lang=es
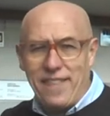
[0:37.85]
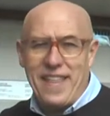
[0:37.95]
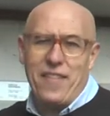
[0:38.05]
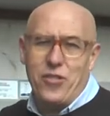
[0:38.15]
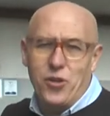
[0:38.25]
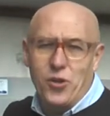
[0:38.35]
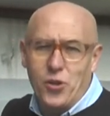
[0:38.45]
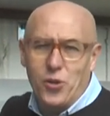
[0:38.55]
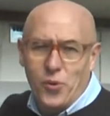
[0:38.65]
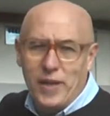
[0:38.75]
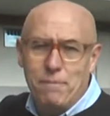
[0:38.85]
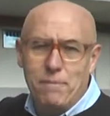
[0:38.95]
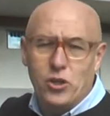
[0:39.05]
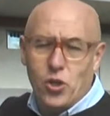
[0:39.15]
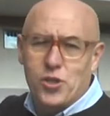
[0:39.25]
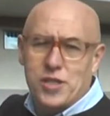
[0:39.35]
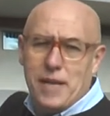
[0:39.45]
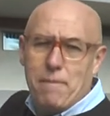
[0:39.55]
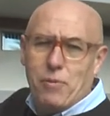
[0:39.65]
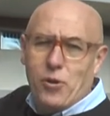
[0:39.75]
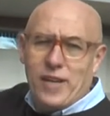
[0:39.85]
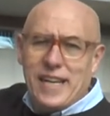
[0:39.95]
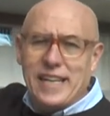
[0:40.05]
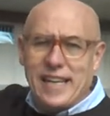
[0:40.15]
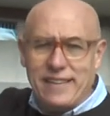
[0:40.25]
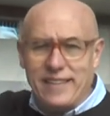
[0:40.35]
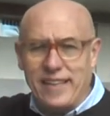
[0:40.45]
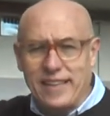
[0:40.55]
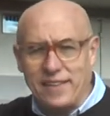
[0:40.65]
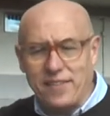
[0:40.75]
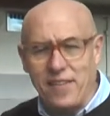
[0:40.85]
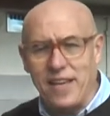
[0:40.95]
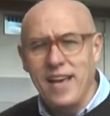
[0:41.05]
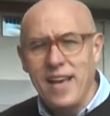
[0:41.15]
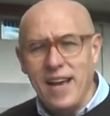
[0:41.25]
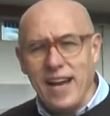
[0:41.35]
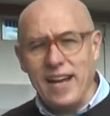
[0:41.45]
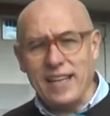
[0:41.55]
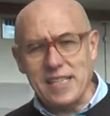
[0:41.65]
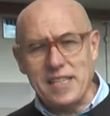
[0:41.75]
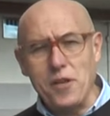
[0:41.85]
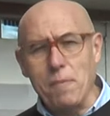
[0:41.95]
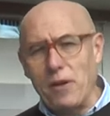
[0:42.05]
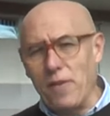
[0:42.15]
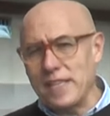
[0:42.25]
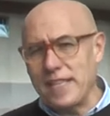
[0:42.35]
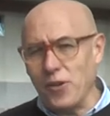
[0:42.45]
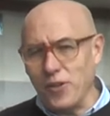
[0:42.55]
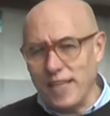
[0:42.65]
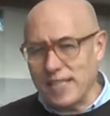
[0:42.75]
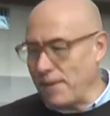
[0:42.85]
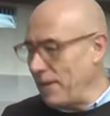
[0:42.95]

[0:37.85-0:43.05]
andando o en coche por la carretera que accede al castillo, pero desde hoy ya está